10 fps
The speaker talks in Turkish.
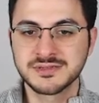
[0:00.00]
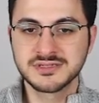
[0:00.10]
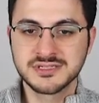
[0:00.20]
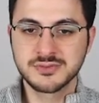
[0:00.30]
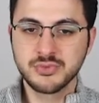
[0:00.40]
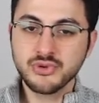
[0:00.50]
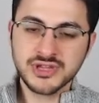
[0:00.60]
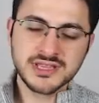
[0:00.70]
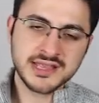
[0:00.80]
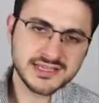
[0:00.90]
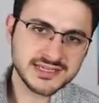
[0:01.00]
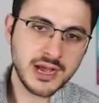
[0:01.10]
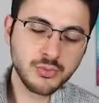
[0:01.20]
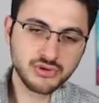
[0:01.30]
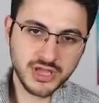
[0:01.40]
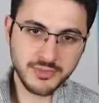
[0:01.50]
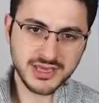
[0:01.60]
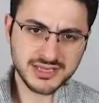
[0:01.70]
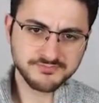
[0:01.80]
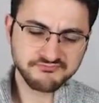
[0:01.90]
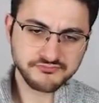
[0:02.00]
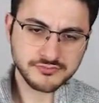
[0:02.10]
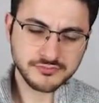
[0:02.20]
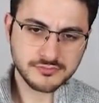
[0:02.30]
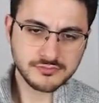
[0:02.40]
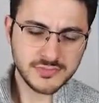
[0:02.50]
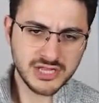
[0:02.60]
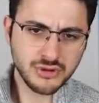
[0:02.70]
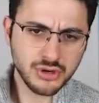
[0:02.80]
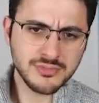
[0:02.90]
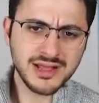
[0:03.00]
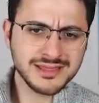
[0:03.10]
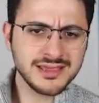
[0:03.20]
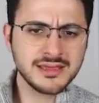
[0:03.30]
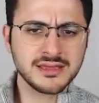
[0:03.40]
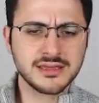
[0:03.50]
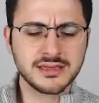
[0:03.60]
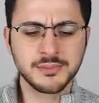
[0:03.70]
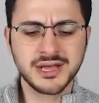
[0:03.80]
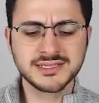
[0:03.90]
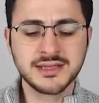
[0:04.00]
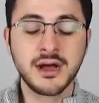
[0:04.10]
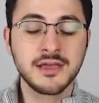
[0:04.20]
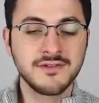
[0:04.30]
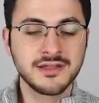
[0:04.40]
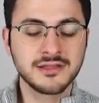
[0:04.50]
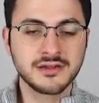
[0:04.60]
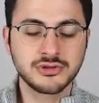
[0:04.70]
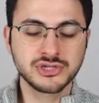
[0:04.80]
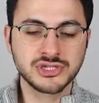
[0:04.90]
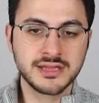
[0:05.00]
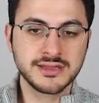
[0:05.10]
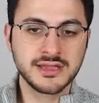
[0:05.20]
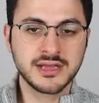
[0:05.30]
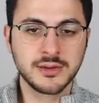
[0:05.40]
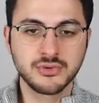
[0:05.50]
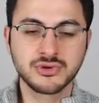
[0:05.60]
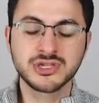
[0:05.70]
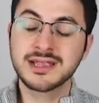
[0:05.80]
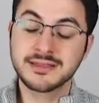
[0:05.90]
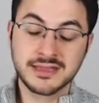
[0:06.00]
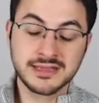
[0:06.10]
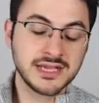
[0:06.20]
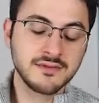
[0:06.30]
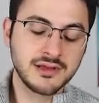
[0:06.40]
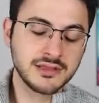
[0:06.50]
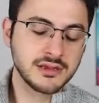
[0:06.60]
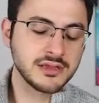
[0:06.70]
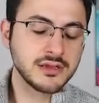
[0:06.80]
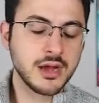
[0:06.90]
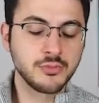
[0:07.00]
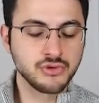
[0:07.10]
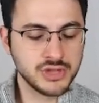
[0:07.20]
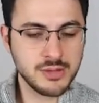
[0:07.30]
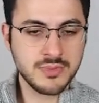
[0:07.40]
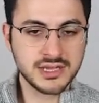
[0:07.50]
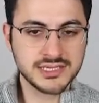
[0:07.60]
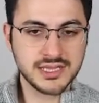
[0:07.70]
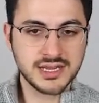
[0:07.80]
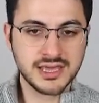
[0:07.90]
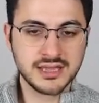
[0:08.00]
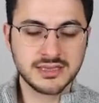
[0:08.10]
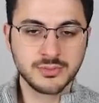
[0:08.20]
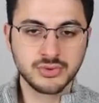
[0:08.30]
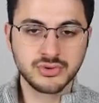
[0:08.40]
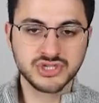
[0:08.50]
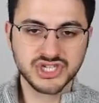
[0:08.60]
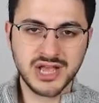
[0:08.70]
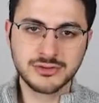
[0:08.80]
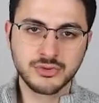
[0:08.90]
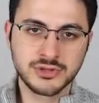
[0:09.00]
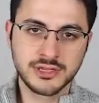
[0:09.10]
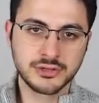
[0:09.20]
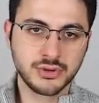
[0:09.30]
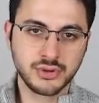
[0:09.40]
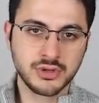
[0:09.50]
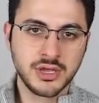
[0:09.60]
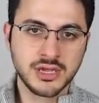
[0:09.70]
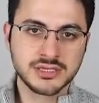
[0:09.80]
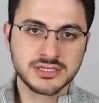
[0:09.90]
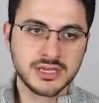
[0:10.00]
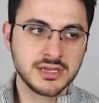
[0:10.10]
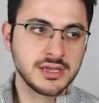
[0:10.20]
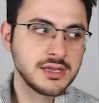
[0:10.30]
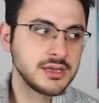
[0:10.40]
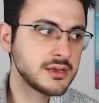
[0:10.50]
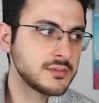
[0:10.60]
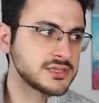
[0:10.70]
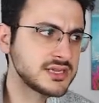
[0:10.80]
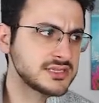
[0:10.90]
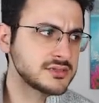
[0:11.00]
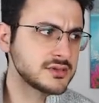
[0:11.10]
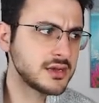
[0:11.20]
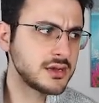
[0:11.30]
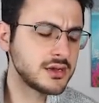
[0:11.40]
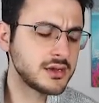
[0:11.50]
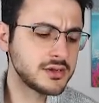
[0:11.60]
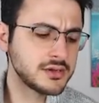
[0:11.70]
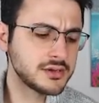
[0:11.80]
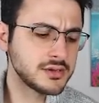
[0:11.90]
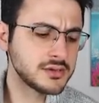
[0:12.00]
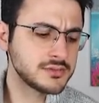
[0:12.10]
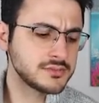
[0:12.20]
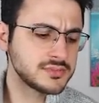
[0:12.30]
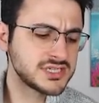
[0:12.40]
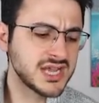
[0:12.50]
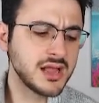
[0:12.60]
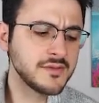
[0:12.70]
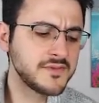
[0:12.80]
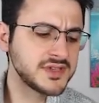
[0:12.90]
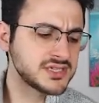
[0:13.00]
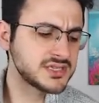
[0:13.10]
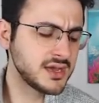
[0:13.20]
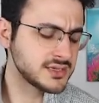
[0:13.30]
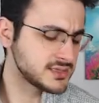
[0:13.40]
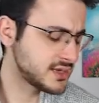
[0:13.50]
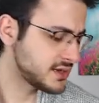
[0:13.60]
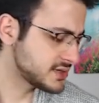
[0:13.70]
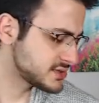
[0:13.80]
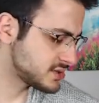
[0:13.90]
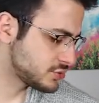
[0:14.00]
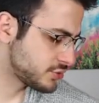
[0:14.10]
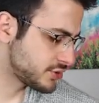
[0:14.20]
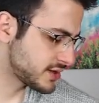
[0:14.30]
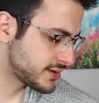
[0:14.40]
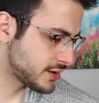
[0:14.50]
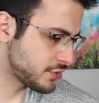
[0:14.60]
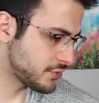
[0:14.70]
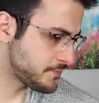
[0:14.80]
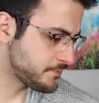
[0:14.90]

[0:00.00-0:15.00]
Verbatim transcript: Şimdi burada deniz kabuğu demek. Normalde e, bazı hayvanların özellikle kabuğu özellikle deniz hayvanlarının kabuğundan bahsederken de bu shell kullanılıyor. İşte mesela e, shellfish diye aslında hangisi oluyordu hatta o?